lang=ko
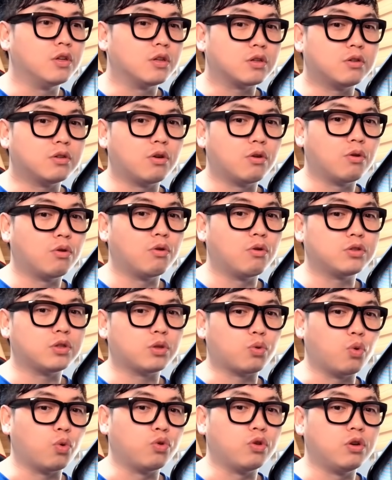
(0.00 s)
그런 걸로 이제
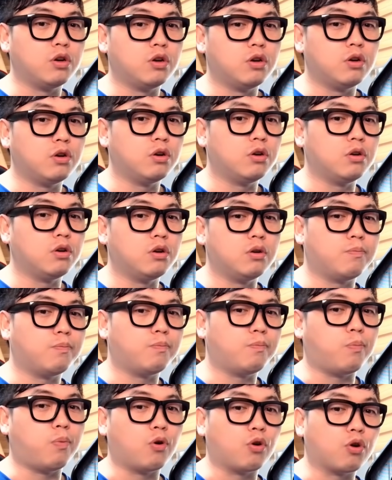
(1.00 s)
돈을
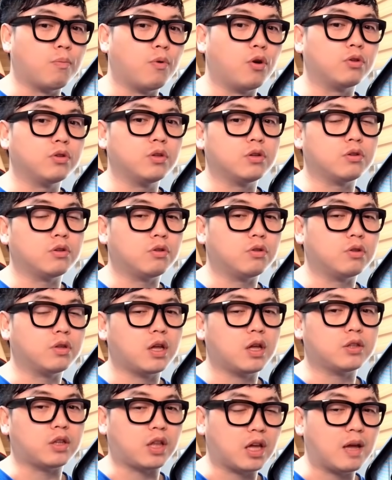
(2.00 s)
벌어먹는 그런
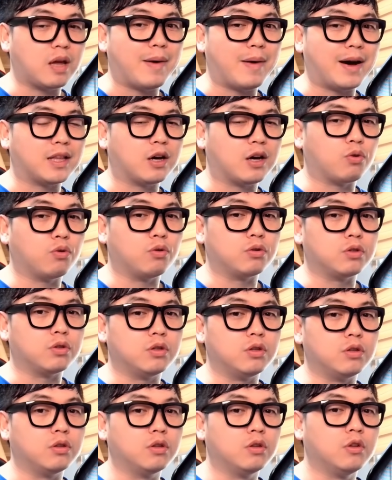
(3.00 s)
데 되게 많았거든.